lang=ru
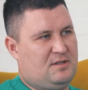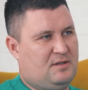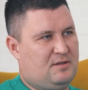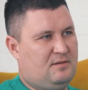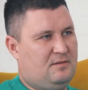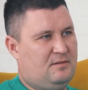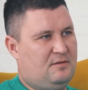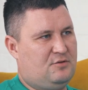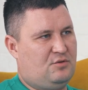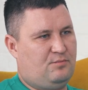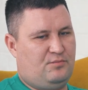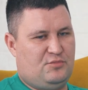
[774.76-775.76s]
сделать,
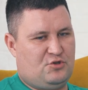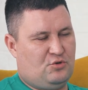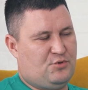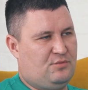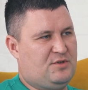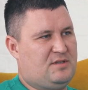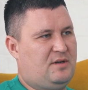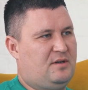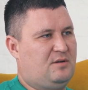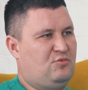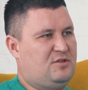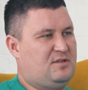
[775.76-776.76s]
чтобы, Круто. чтобы еще быстрее
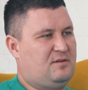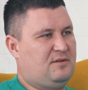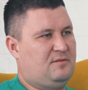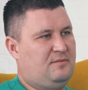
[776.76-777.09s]
коммуницировать.